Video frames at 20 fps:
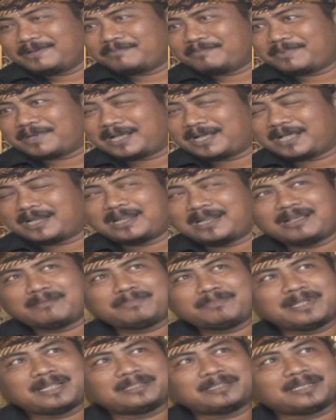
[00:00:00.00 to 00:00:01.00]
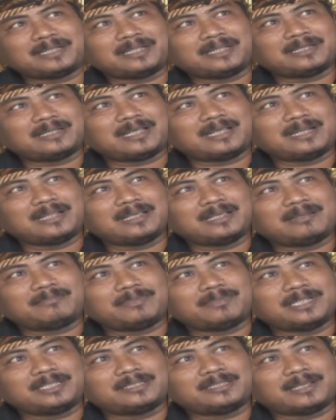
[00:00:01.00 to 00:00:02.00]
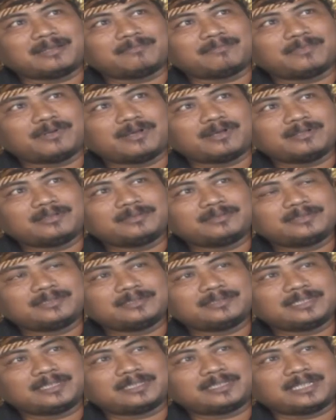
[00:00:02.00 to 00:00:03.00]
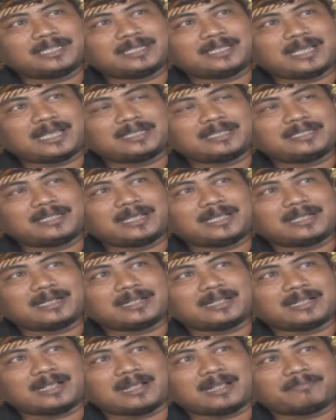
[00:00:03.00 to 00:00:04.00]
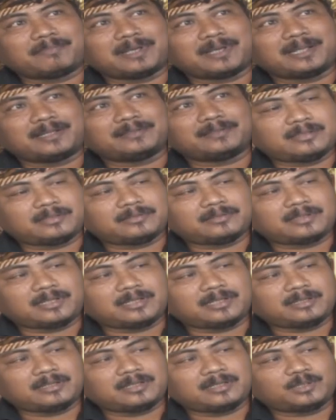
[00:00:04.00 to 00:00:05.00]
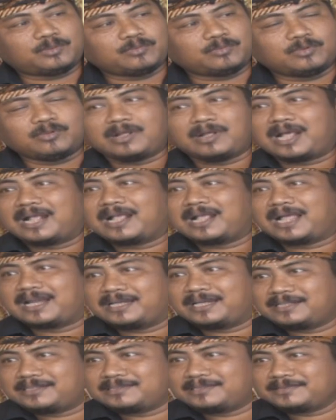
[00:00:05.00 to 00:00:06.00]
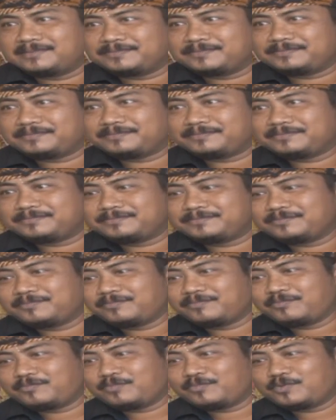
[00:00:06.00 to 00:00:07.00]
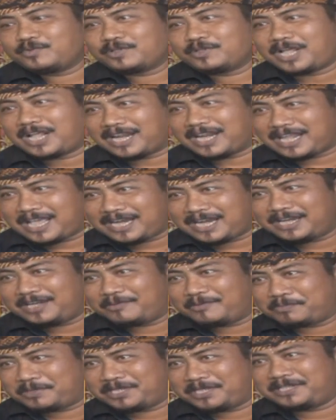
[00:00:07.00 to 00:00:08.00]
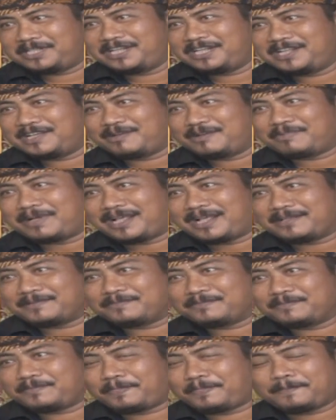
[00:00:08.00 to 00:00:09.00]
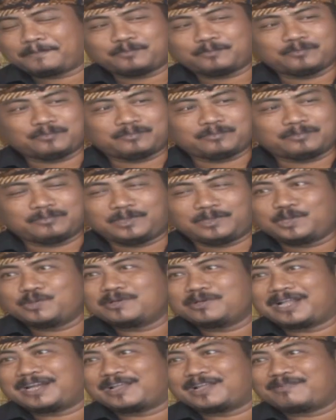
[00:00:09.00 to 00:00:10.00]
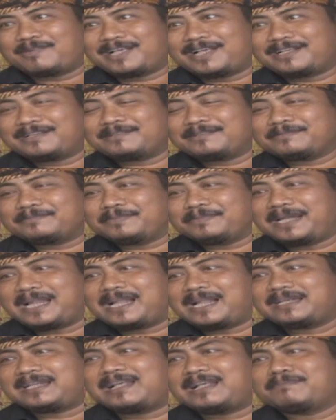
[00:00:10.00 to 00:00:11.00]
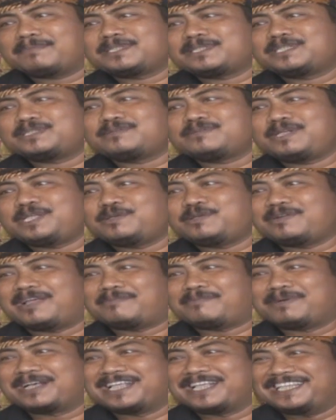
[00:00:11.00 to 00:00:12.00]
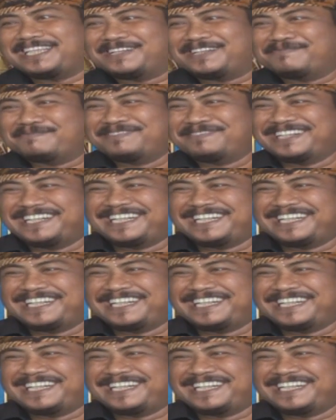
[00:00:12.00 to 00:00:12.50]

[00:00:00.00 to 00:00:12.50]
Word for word: pengalaman yang terindah dengan beli cengblong ketika tiang rekaman ketundungan gade kan kena di CD deh pak liu nak nawang bilang tiang pesu liu nak hmm.